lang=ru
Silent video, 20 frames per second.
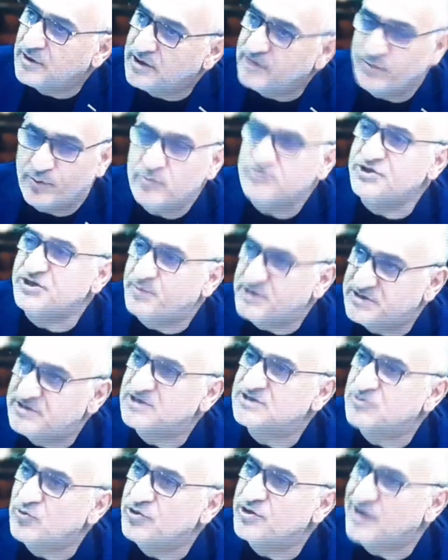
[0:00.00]
И вы помните, их президент
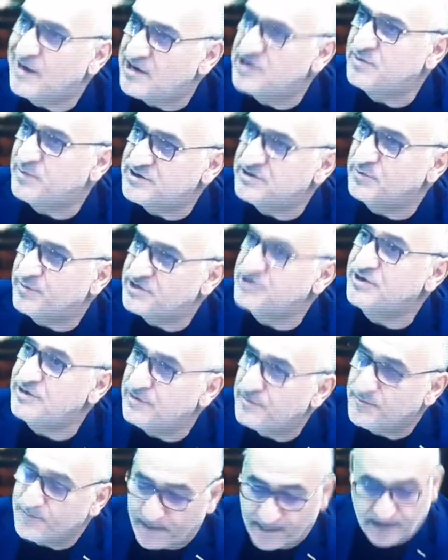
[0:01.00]
стоя на коленях просил прощения.
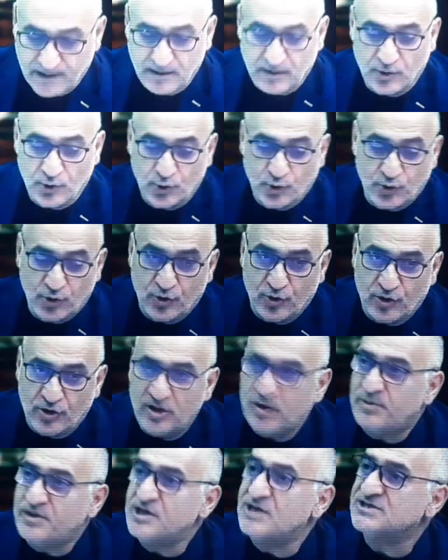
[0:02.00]

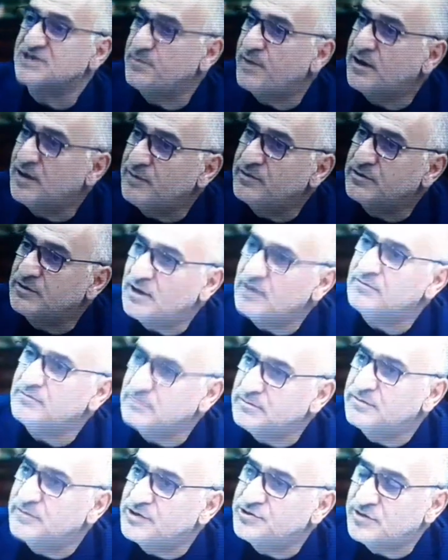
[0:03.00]
А, британский парламент да,
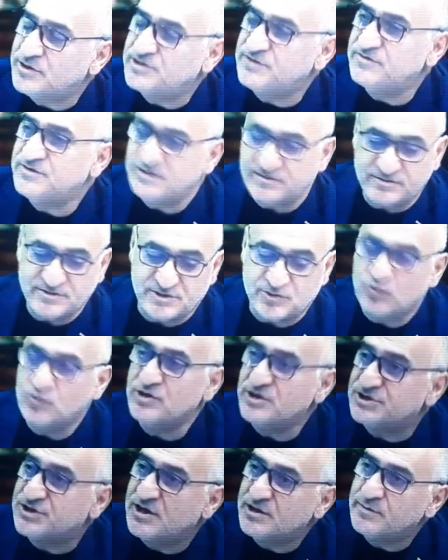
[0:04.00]
начал активизироваться,
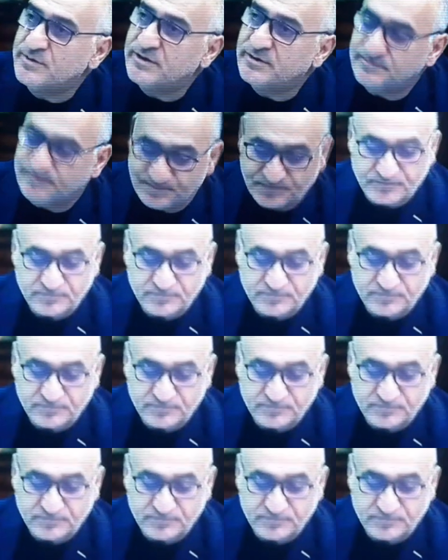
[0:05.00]
другие страны мира.